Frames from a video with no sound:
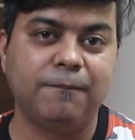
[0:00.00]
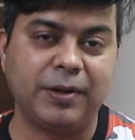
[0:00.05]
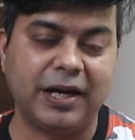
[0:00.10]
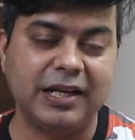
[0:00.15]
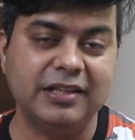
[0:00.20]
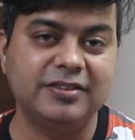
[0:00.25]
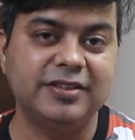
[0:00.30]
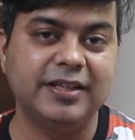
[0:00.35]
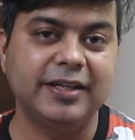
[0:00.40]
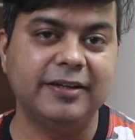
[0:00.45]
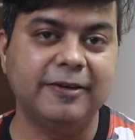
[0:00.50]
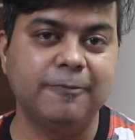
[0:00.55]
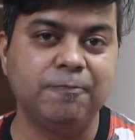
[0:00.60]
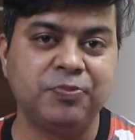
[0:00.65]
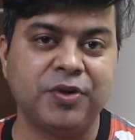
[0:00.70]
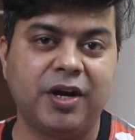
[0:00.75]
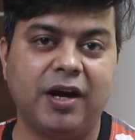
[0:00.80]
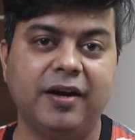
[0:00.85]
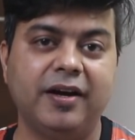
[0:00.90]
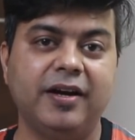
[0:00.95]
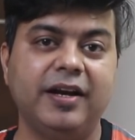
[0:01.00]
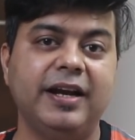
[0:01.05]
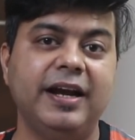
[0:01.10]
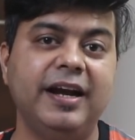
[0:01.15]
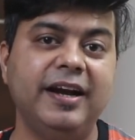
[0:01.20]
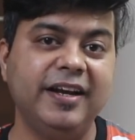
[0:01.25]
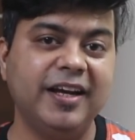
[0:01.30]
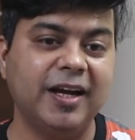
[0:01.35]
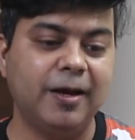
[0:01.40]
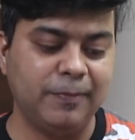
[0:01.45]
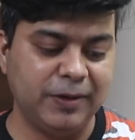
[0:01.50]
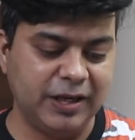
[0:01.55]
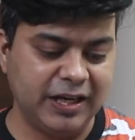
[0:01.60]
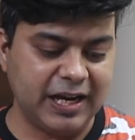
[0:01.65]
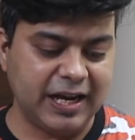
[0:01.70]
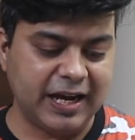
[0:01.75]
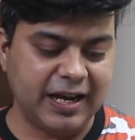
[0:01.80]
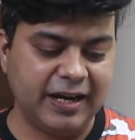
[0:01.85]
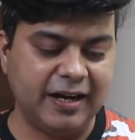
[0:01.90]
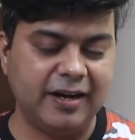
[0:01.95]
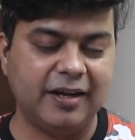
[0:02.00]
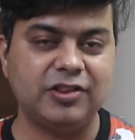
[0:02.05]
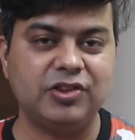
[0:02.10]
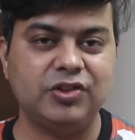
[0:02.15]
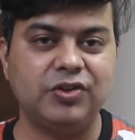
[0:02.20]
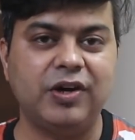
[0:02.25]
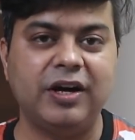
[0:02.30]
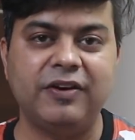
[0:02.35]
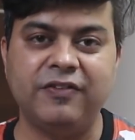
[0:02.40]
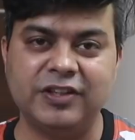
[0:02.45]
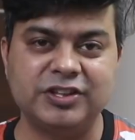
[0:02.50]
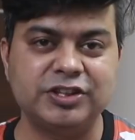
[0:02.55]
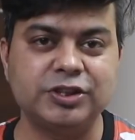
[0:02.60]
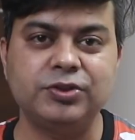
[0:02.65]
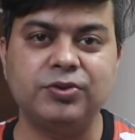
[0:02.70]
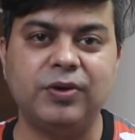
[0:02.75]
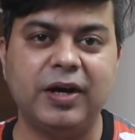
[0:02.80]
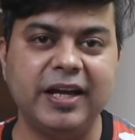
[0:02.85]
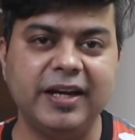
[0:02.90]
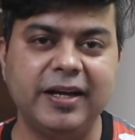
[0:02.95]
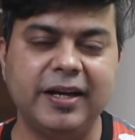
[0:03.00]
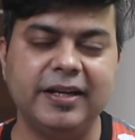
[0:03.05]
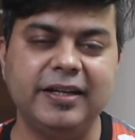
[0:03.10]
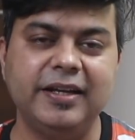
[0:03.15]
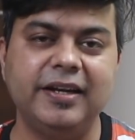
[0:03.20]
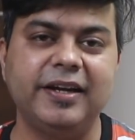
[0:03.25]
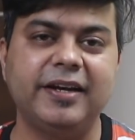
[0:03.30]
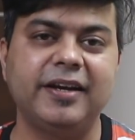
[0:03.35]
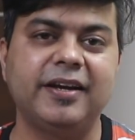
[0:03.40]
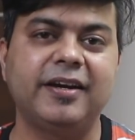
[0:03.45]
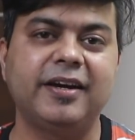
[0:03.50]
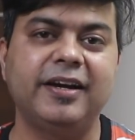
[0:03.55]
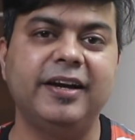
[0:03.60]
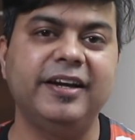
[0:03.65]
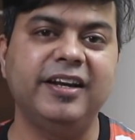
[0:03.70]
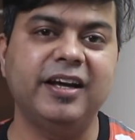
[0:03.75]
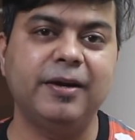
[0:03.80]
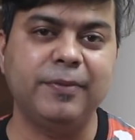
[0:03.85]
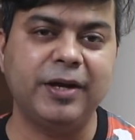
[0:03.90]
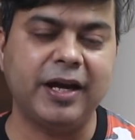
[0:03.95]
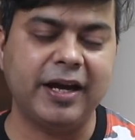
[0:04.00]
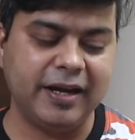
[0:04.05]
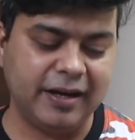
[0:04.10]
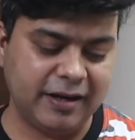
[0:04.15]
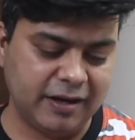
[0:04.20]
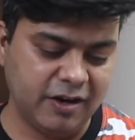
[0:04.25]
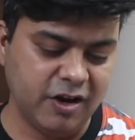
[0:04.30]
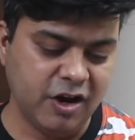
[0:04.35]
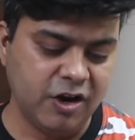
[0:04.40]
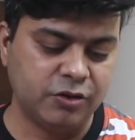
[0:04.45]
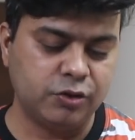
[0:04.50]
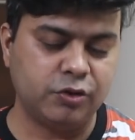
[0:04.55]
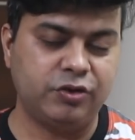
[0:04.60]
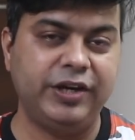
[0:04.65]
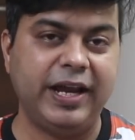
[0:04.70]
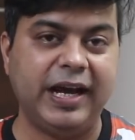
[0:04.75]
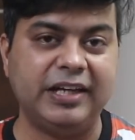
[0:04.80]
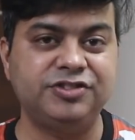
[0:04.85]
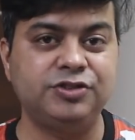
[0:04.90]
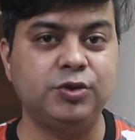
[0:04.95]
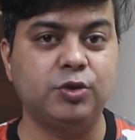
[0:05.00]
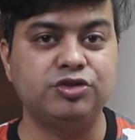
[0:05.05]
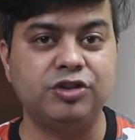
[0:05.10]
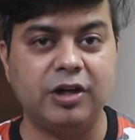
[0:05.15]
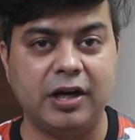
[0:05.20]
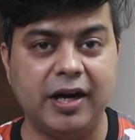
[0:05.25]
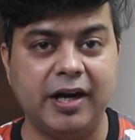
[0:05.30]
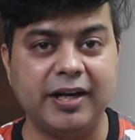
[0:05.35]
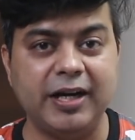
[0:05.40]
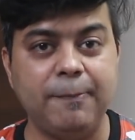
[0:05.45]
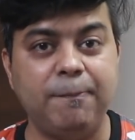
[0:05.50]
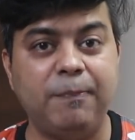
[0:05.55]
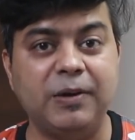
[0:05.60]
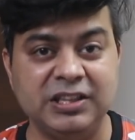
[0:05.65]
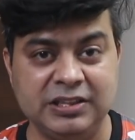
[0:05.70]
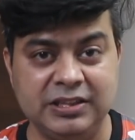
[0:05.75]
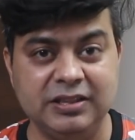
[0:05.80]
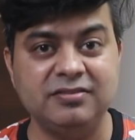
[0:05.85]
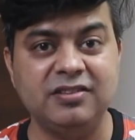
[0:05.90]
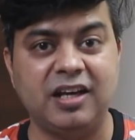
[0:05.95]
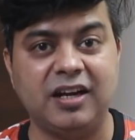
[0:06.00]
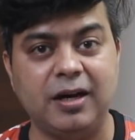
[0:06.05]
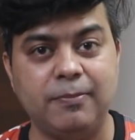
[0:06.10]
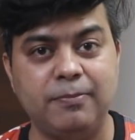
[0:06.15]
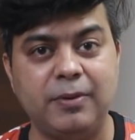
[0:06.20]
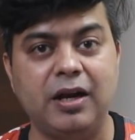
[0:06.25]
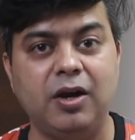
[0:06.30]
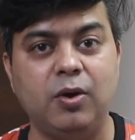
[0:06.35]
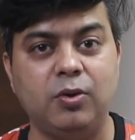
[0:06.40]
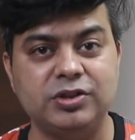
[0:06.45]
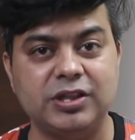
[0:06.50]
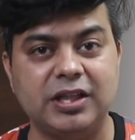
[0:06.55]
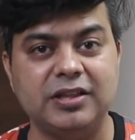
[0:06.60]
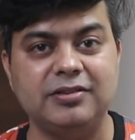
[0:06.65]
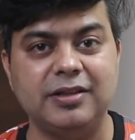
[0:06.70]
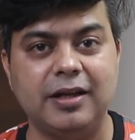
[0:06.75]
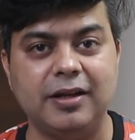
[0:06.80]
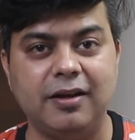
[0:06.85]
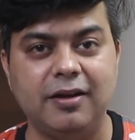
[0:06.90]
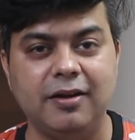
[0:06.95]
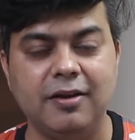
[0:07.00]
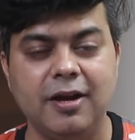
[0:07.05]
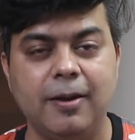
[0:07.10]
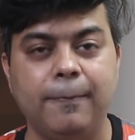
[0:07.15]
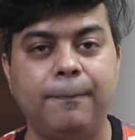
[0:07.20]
प्राइसिंग अगर इंडिया में ये आएगा तो वैसे तो आएगा नहीं लेकिन अगर इंडिया में आएगा तो टैक्स टुक्स लगा के पच्चीस हज़ार का मान लो ज़्यादा ज़्यादा